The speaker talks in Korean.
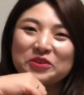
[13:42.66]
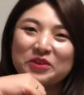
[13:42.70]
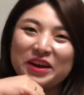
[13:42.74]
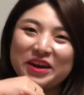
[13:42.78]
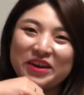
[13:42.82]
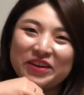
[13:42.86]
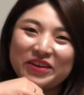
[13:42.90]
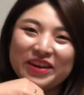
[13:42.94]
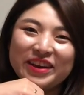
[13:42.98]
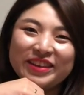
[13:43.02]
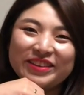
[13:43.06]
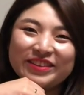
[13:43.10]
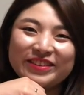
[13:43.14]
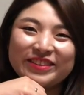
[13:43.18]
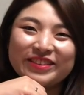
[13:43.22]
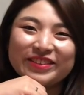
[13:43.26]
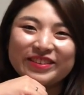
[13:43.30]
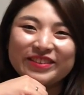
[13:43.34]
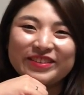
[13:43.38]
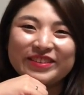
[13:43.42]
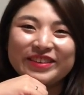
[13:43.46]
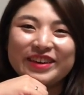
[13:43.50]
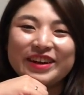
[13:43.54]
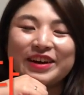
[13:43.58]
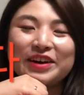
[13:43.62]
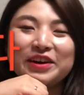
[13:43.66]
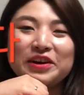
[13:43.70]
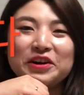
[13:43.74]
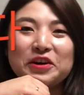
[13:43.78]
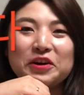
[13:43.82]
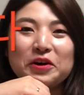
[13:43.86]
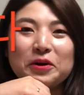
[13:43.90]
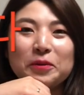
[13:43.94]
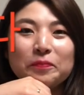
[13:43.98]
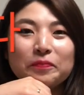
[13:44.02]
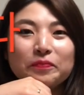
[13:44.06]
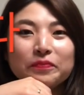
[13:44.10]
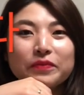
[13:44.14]
좋아요
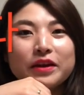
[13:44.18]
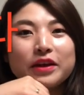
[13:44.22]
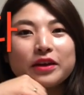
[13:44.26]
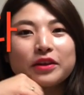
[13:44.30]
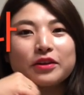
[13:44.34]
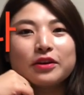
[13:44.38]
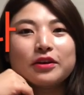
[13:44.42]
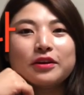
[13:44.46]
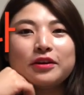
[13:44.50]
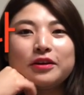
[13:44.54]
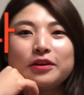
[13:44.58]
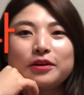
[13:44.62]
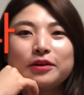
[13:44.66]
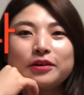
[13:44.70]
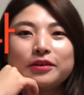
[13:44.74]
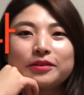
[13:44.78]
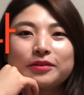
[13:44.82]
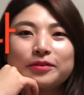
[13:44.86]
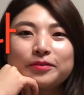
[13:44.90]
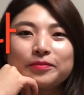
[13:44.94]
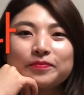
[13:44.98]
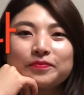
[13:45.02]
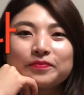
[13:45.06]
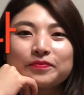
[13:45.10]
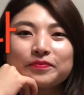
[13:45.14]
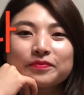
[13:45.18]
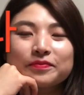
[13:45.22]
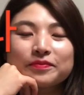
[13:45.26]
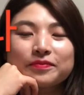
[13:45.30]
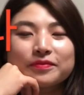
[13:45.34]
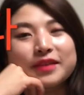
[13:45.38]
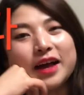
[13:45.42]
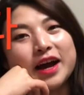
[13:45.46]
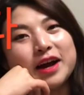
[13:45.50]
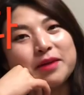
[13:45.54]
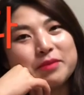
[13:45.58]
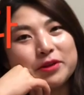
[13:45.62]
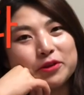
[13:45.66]
해주시고요. 또
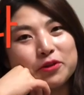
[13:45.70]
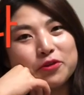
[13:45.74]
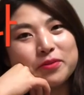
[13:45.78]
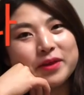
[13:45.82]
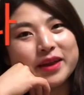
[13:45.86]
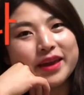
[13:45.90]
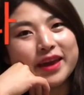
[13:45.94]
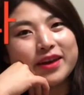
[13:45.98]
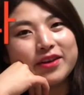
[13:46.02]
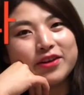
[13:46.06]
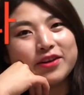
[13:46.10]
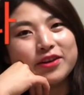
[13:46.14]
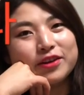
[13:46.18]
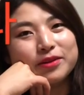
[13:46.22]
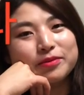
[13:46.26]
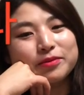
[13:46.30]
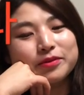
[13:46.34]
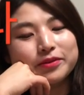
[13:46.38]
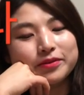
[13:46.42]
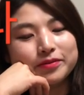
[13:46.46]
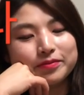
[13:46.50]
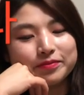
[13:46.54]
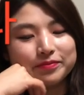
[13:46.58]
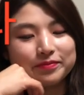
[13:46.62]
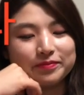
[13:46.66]
다음에 또 뵐게요, 여러분.